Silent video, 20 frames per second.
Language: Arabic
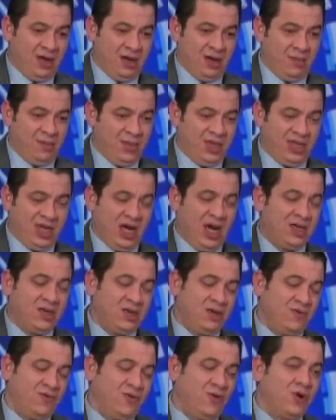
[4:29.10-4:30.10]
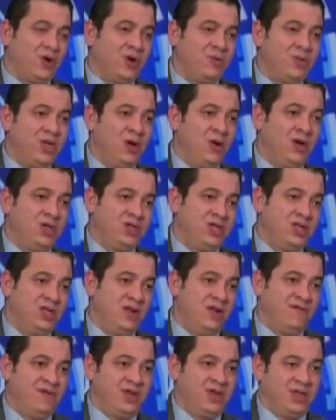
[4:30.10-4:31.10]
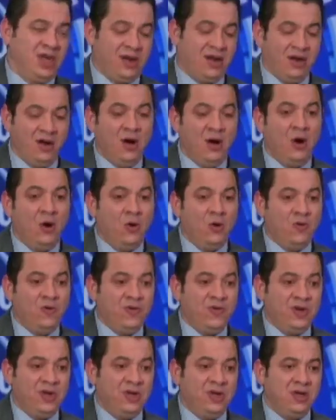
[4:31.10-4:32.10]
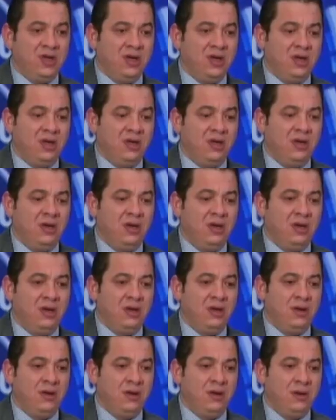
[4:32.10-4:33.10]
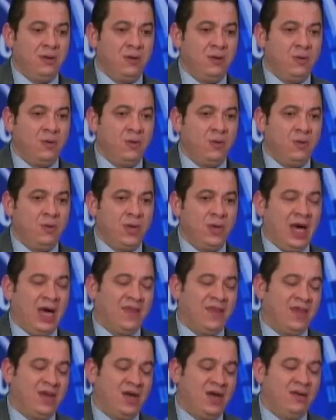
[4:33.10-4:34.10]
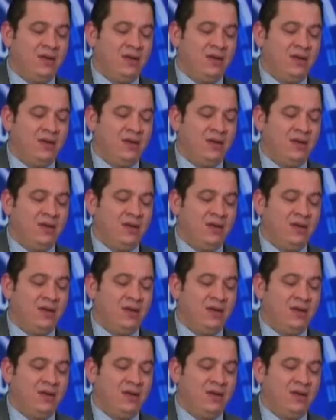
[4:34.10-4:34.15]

مساحات فوق 120 الف هكتار وفي آه، ولاحظنا انه